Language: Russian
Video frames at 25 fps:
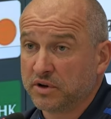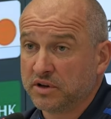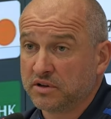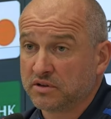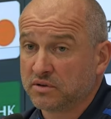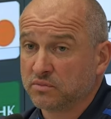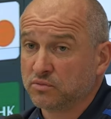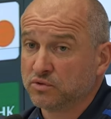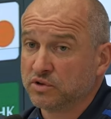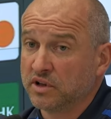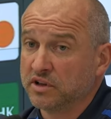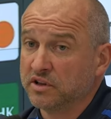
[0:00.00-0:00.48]

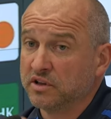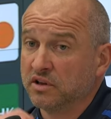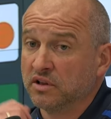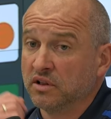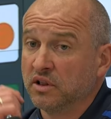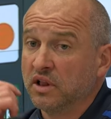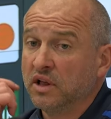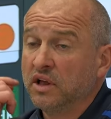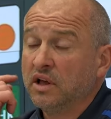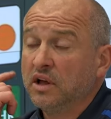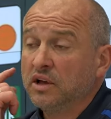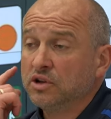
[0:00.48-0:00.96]
Поэтому
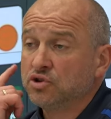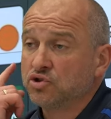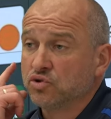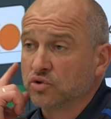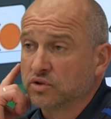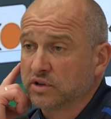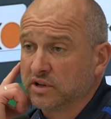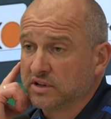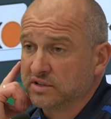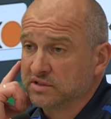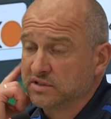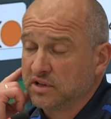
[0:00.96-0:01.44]
Даниил
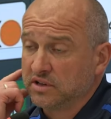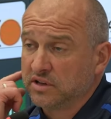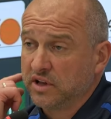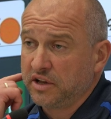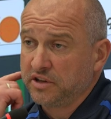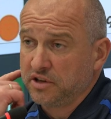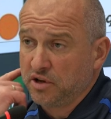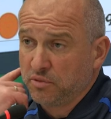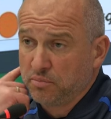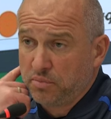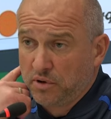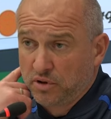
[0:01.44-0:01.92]
четкое
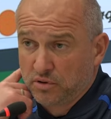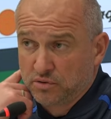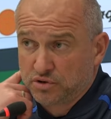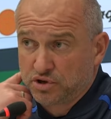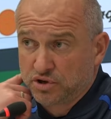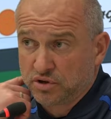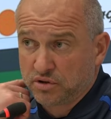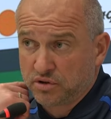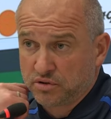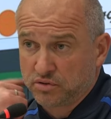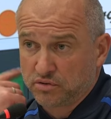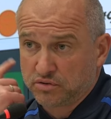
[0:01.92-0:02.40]
задание
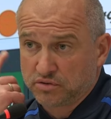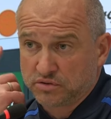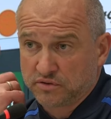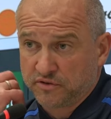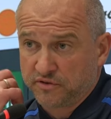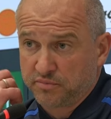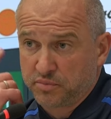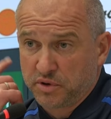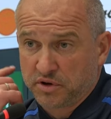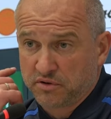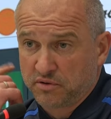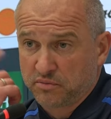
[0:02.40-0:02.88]
получил. Но
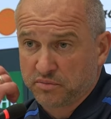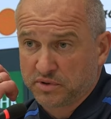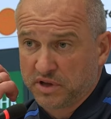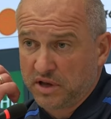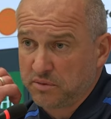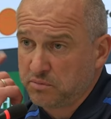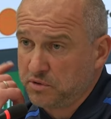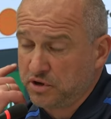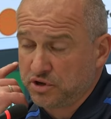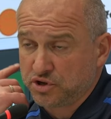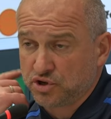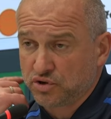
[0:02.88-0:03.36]
в первом
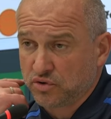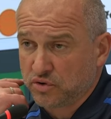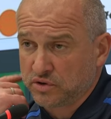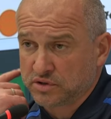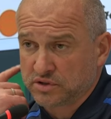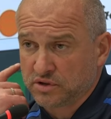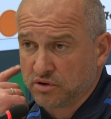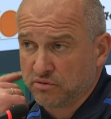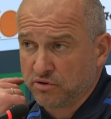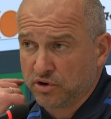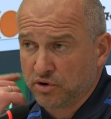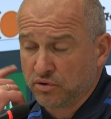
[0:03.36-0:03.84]
тайме, еще
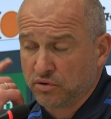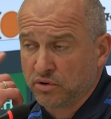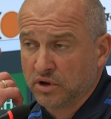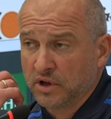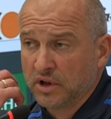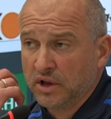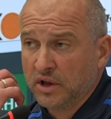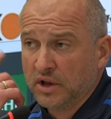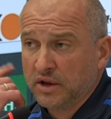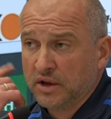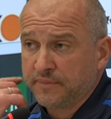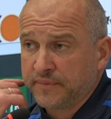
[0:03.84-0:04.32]
раз говорю,
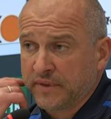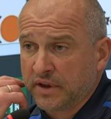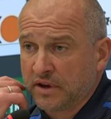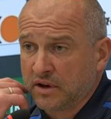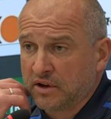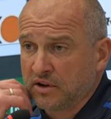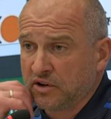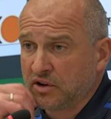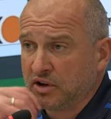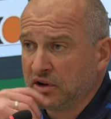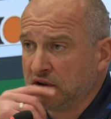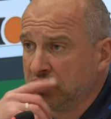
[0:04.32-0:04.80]

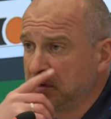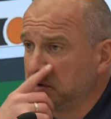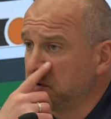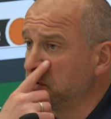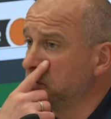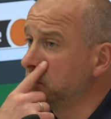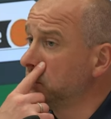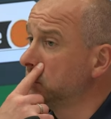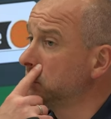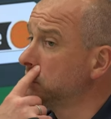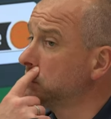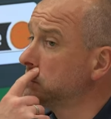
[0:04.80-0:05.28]

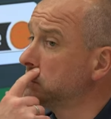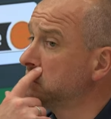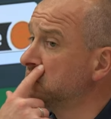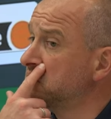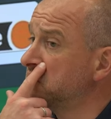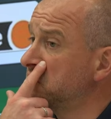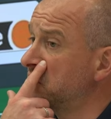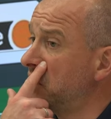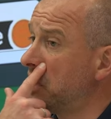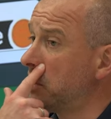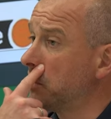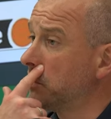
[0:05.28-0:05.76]

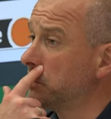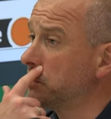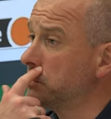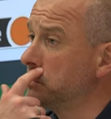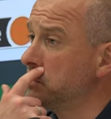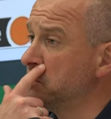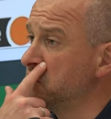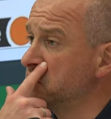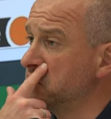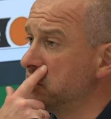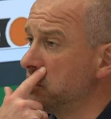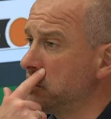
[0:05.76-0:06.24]
э,
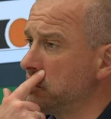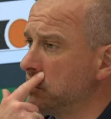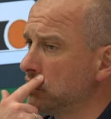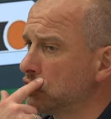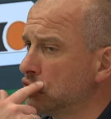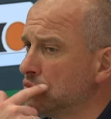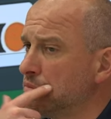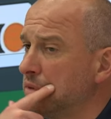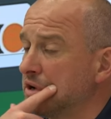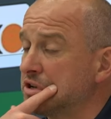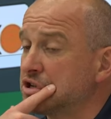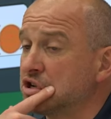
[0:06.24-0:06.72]
мне
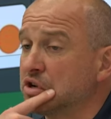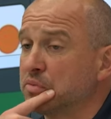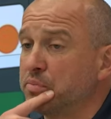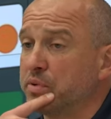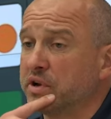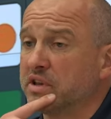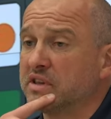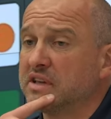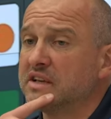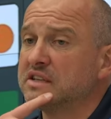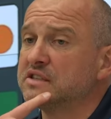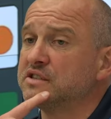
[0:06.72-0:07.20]
нету больших
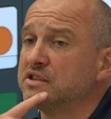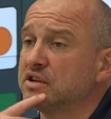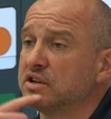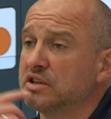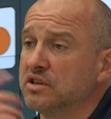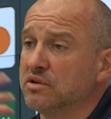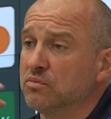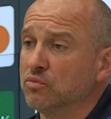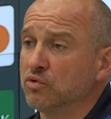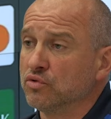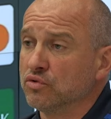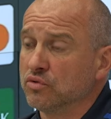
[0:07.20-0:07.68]
претензий
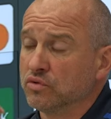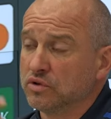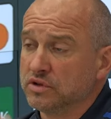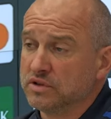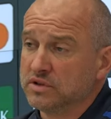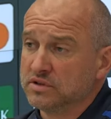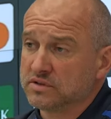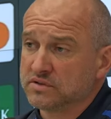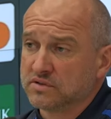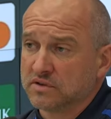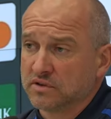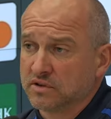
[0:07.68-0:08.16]
к нему, но
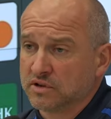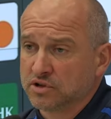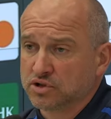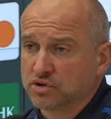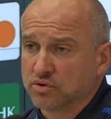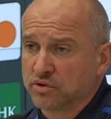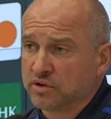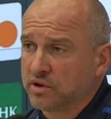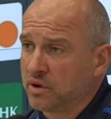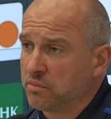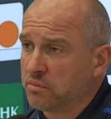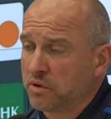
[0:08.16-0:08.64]
единственное,
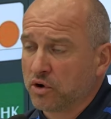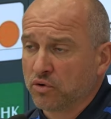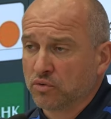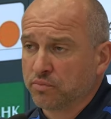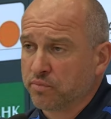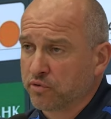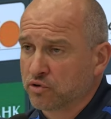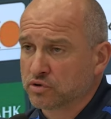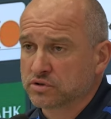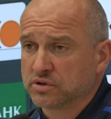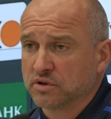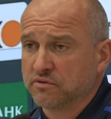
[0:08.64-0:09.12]
что я могу
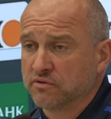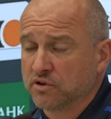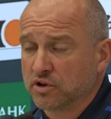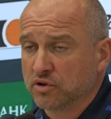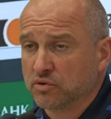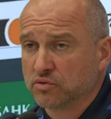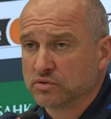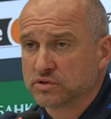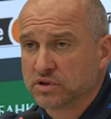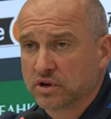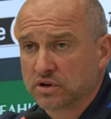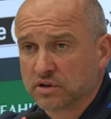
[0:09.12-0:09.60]
просто
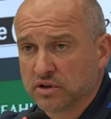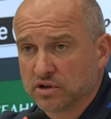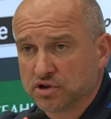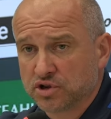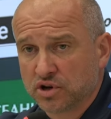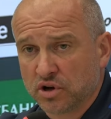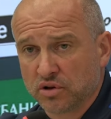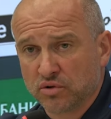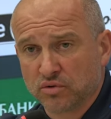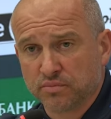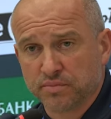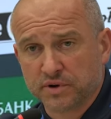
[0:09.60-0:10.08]
вернуться к
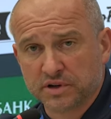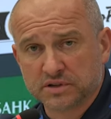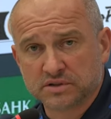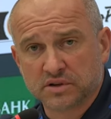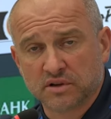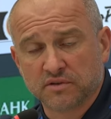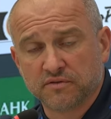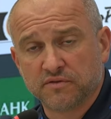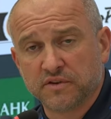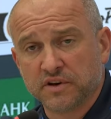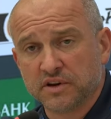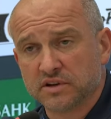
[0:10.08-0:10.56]
началу
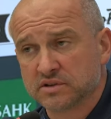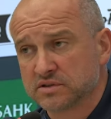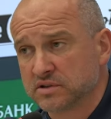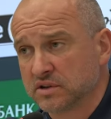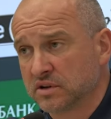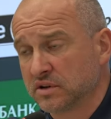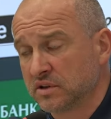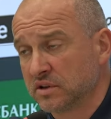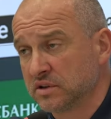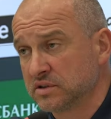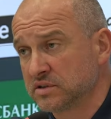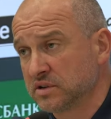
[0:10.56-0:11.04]

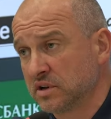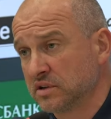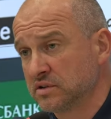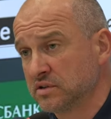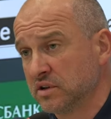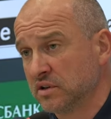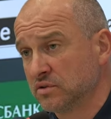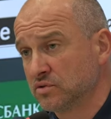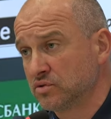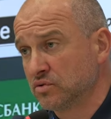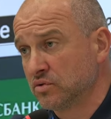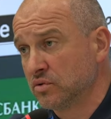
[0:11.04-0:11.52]
пресс-конференции, когда я
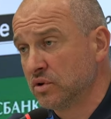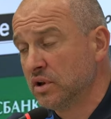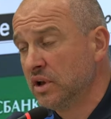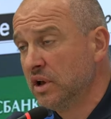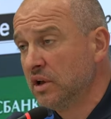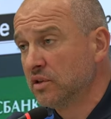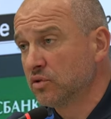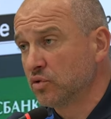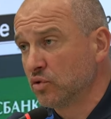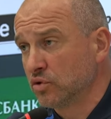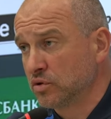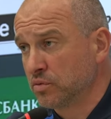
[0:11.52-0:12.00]
сказал, что
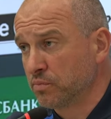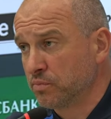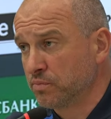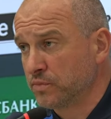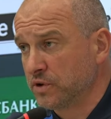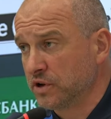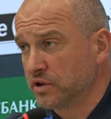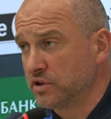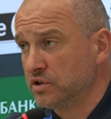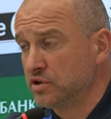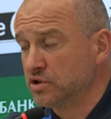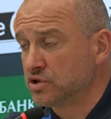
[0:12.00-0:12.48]
тот
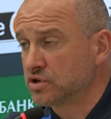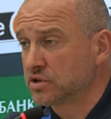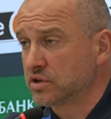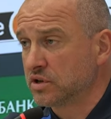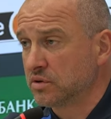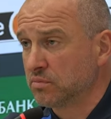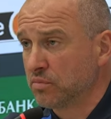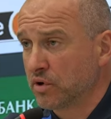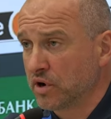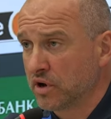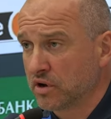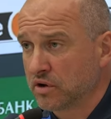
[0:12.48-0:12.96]

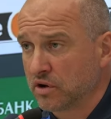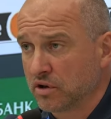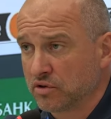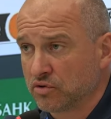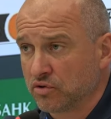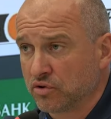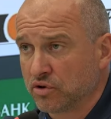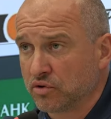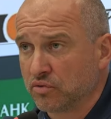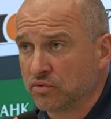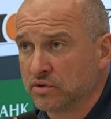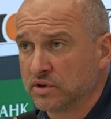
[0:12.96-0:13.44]
технический брак,
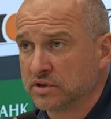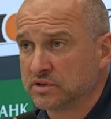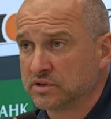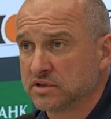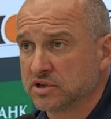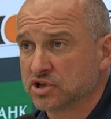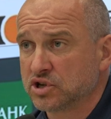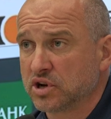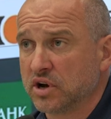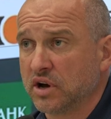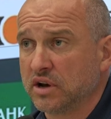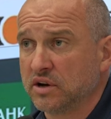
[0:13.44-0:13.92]
который у
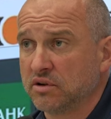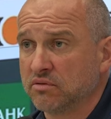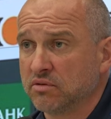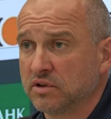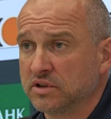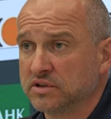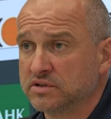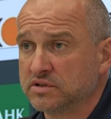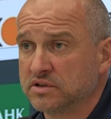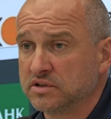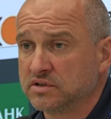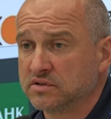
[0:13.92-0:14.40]

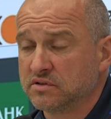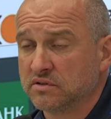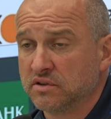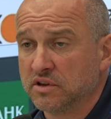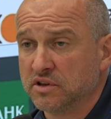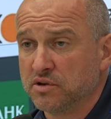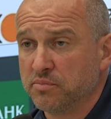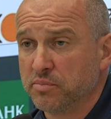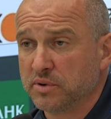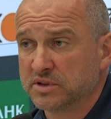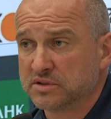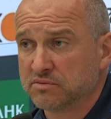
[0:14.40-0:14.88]
зашкаливал,
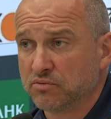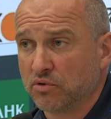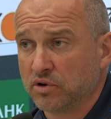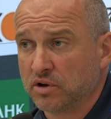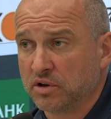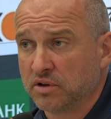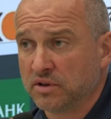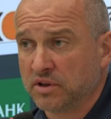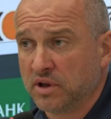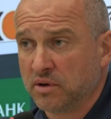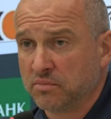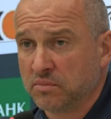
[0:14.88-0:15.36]
естественно, не
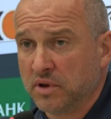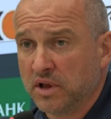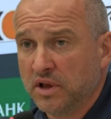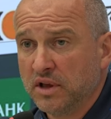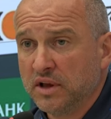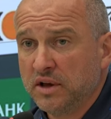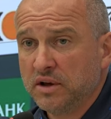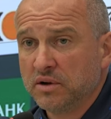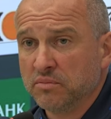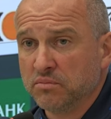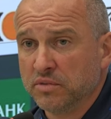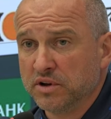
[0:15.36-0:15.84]
позволил нам
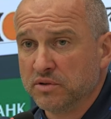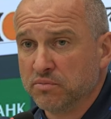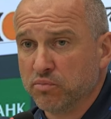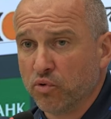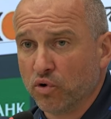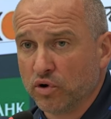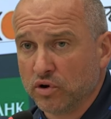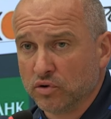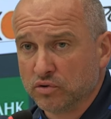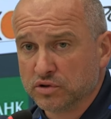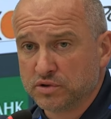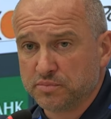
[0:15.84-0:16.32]
быть
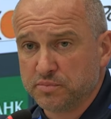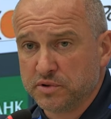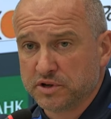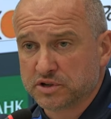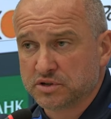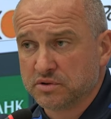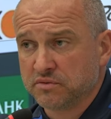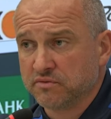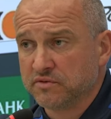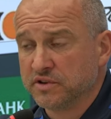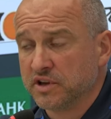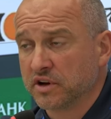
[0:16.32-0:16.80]
более
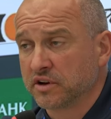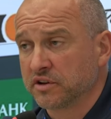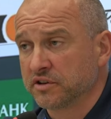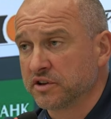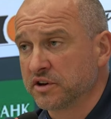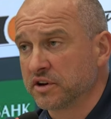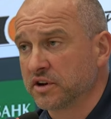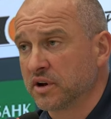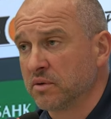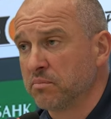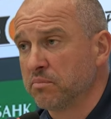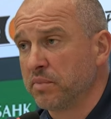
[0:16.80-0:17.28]
успешным в
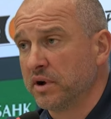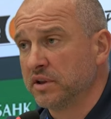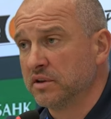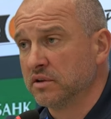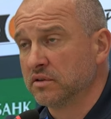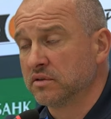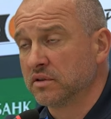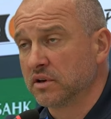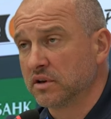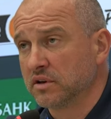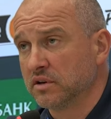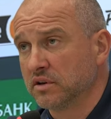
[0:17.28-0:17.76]
некоторых
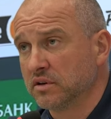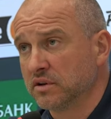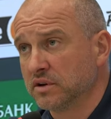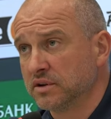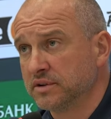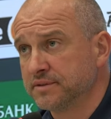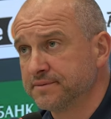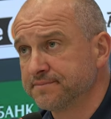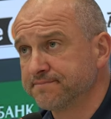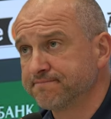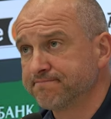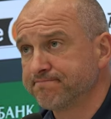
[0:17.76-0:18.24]
компонентах
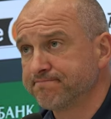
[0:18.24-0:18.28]
игры.